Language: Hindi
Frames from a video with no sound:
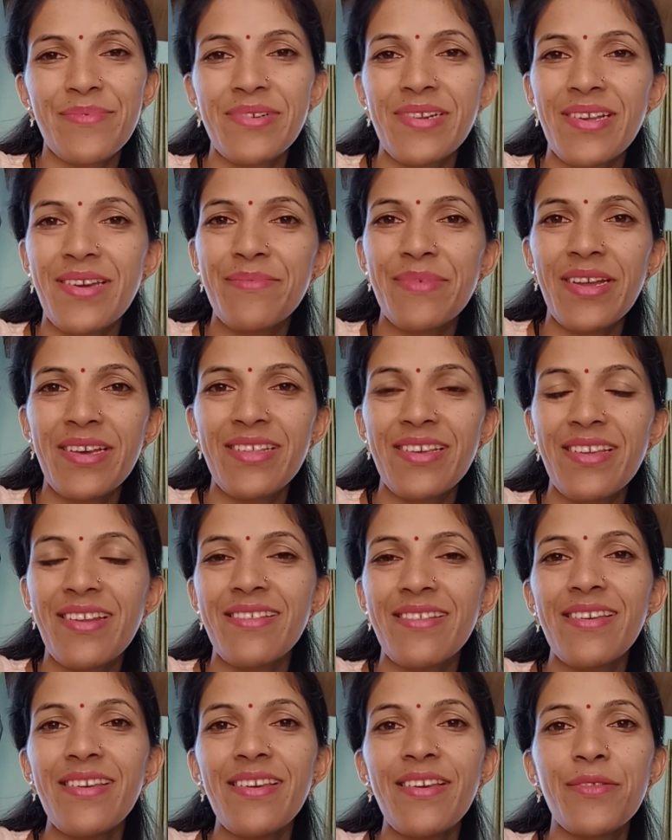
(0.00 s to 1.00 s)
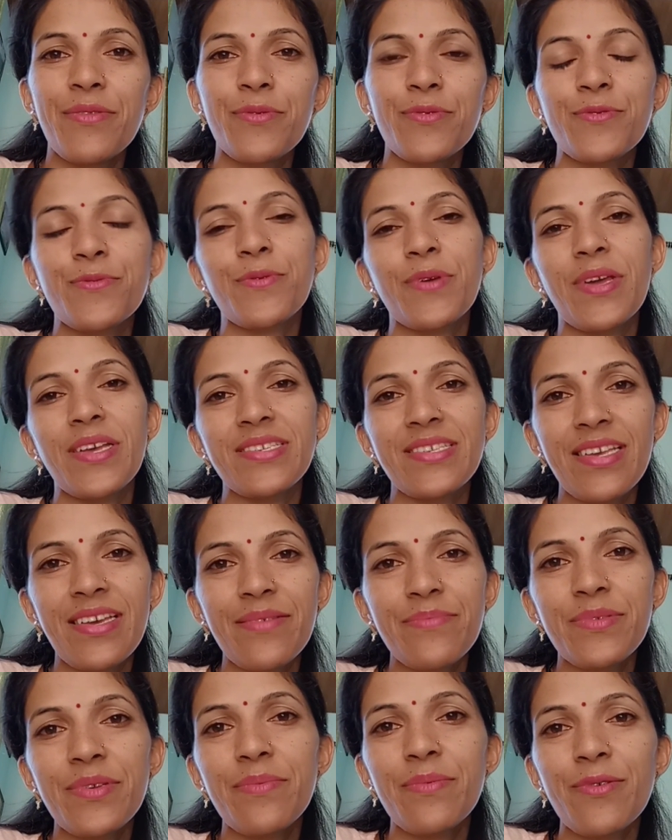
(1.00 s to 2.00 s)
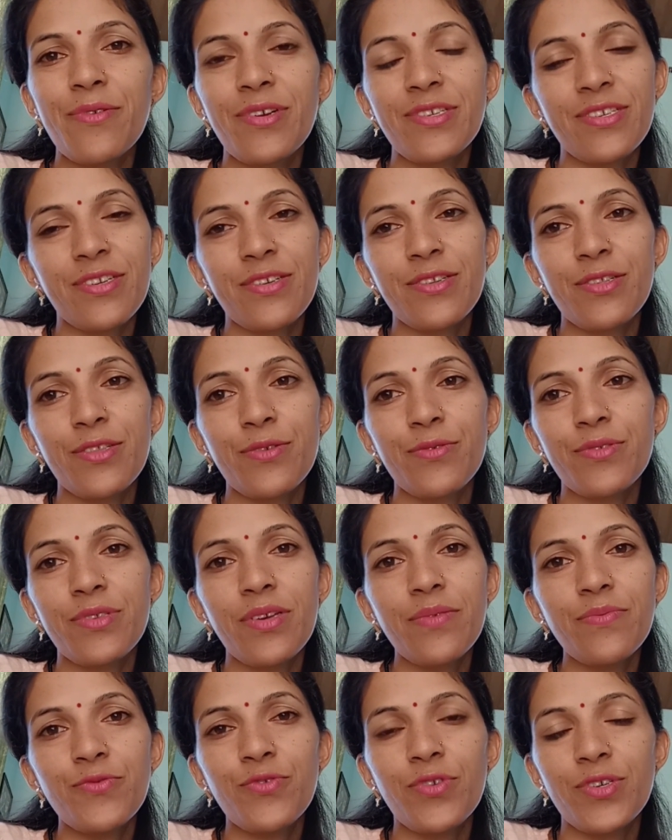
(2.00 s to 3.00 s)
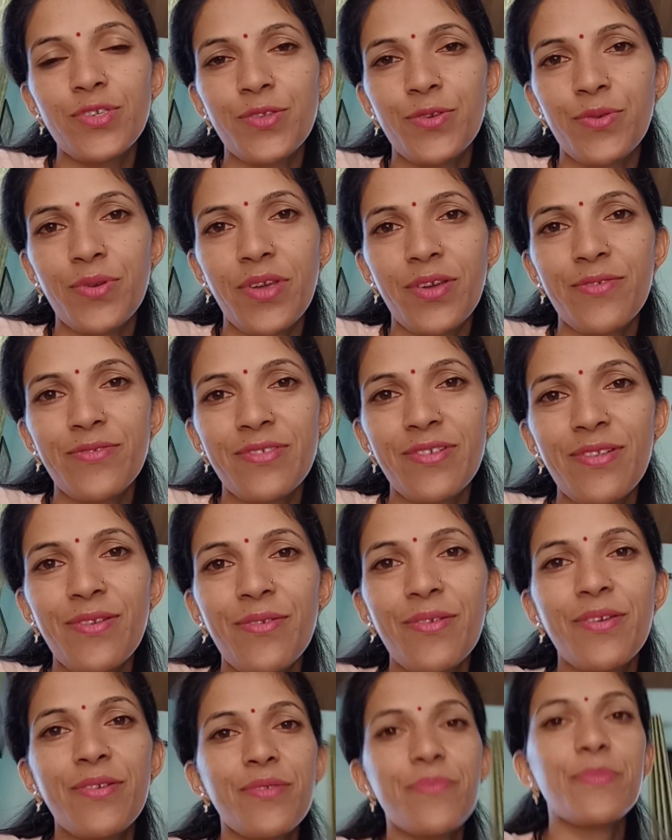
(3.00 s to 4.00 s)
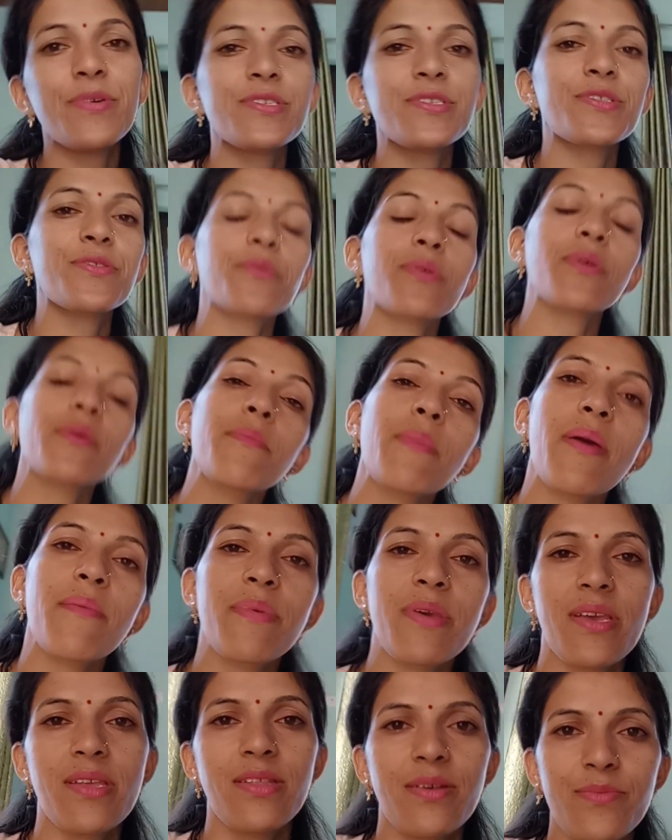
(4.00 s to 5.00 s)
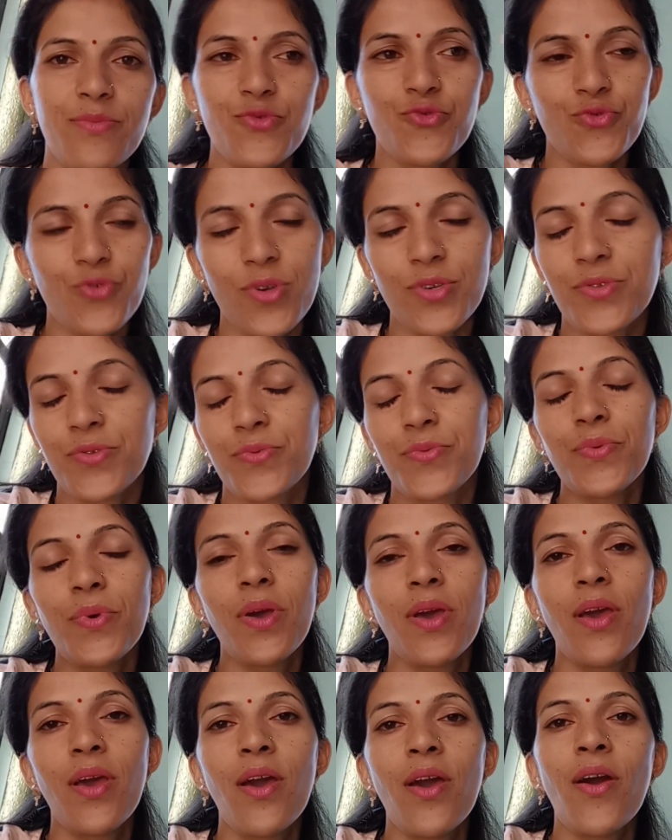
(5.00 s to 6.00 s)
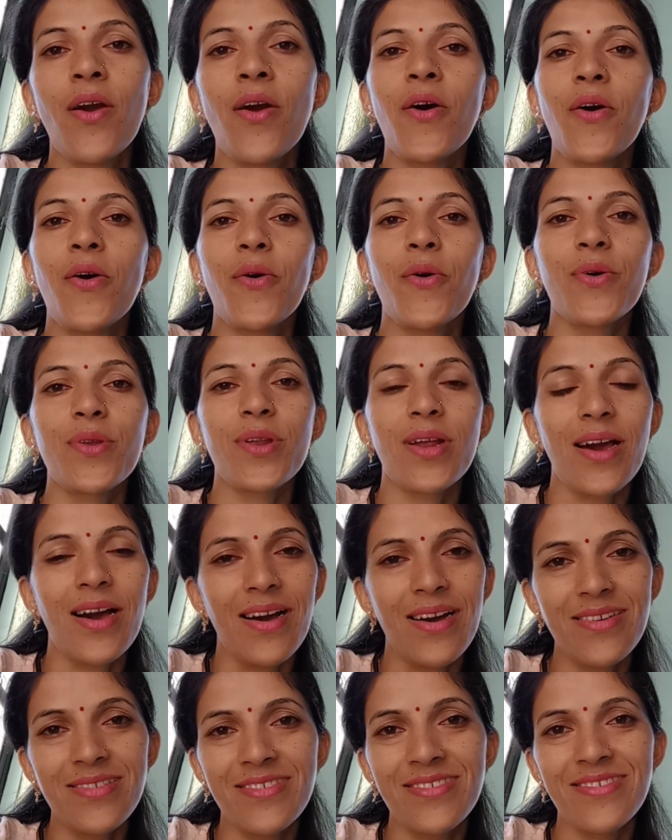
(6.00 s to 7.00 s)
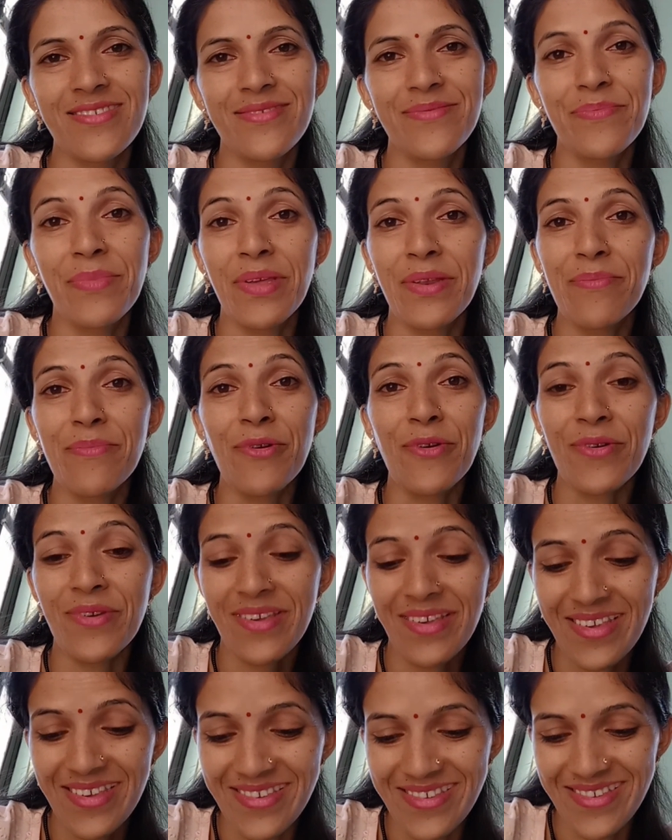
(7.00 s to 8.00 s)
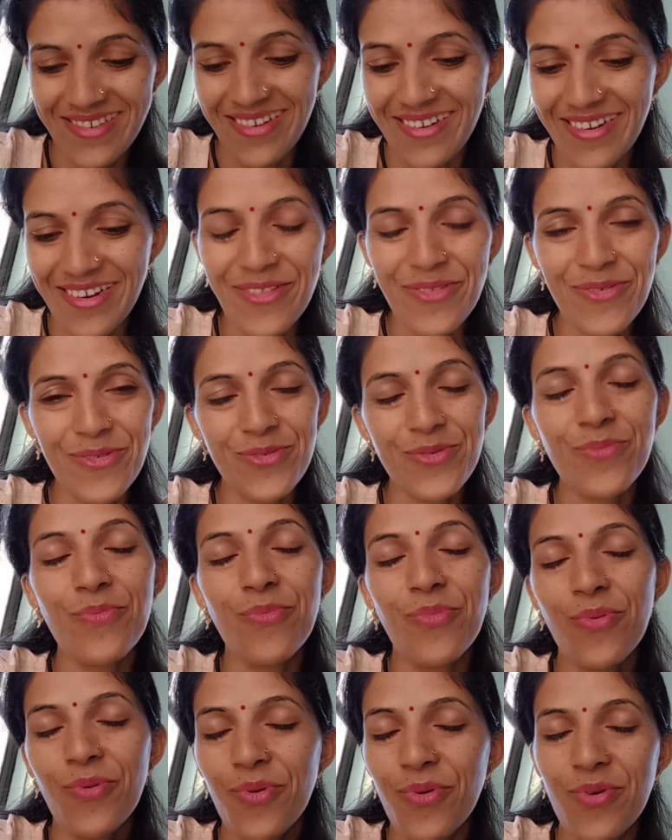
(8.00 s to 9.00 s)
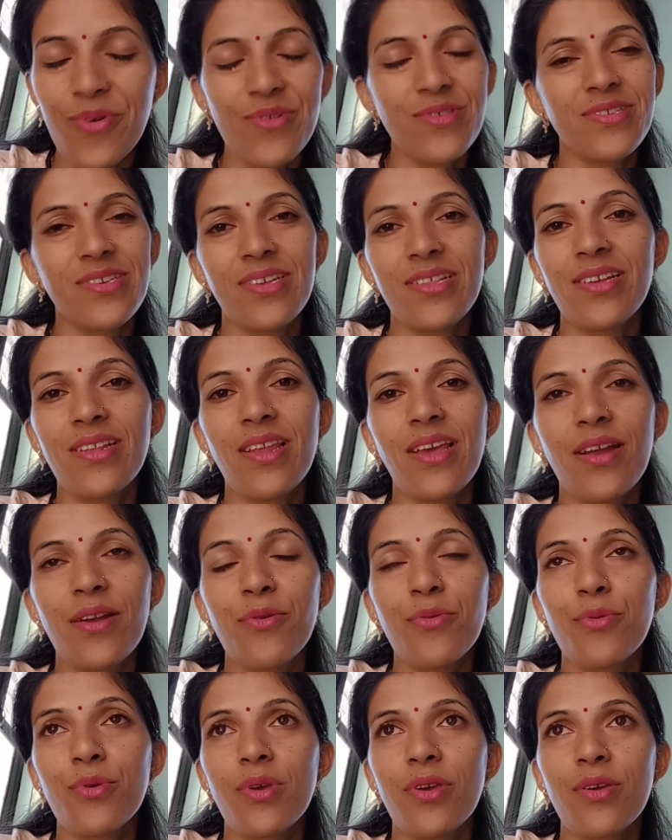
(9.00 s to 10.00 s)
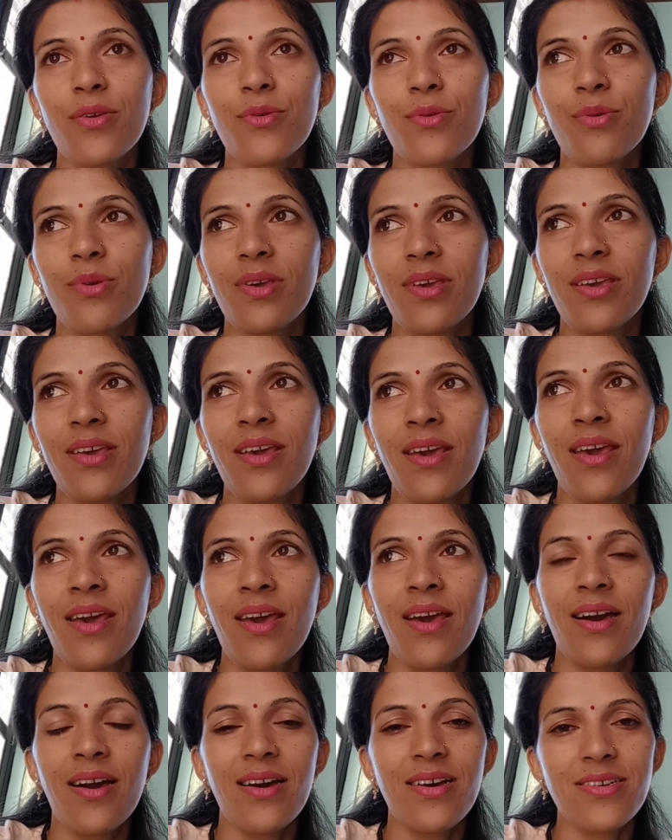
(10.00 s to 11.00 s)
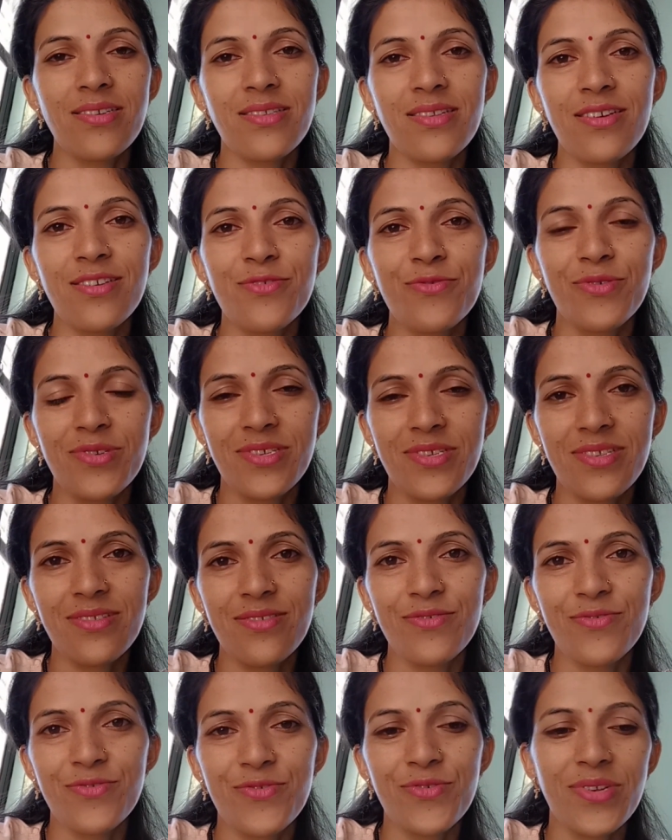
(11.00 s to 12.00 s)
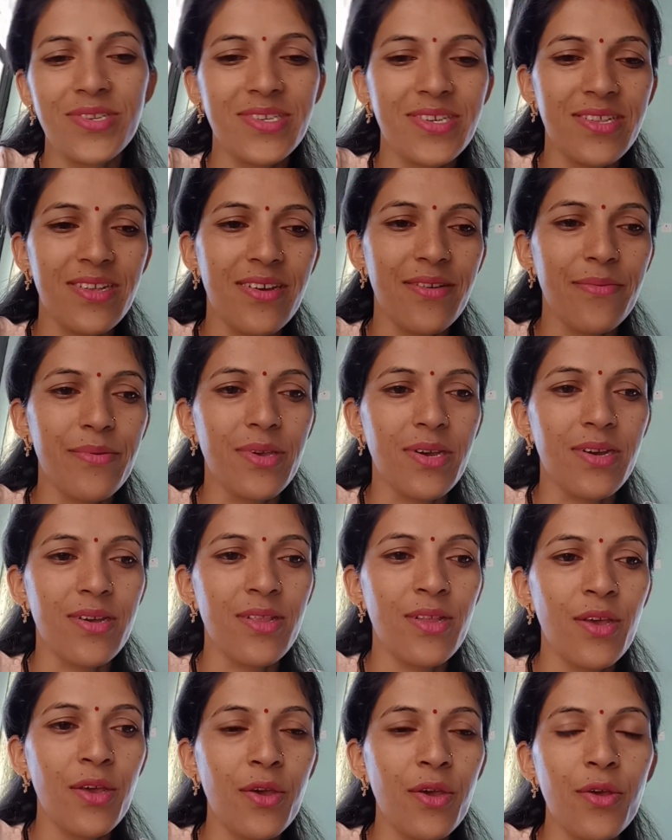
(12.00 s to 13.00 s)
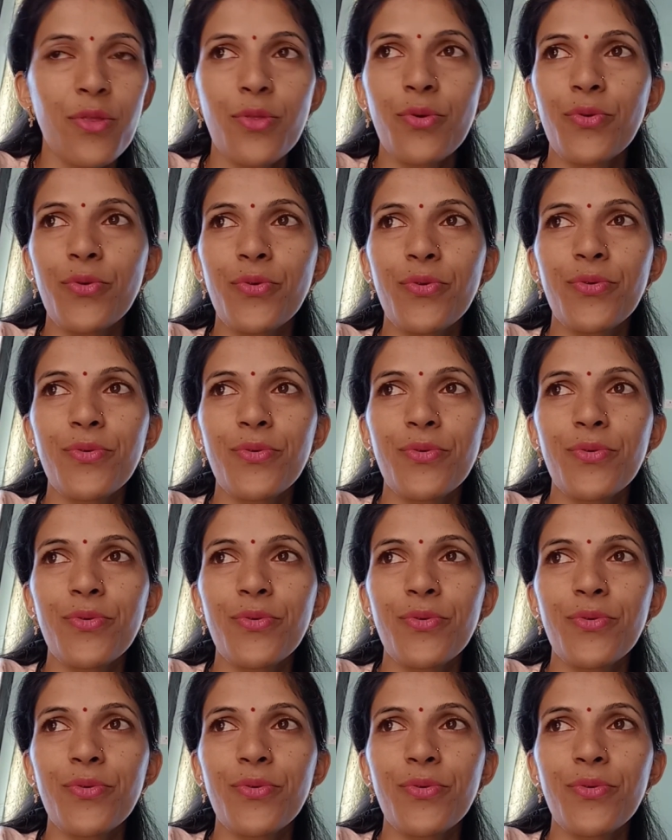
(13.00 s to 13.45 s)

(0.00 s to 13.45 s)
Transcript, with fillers: प्रणाम राधे राधे दोस्तों कैसे हैं आप सब लोग आशा करते हो सब स्वस्थ होंगे कुशल होंगे और मस्त होंगे मैं भी एकदम स्वस्थ हूँ और आज मेरी ब्लॉगिंग की स्टार्टिंग दोस्तों बहुत ज़्यादा लेट हो रही है क्योंकि आज था स्वच्छता अभियान तो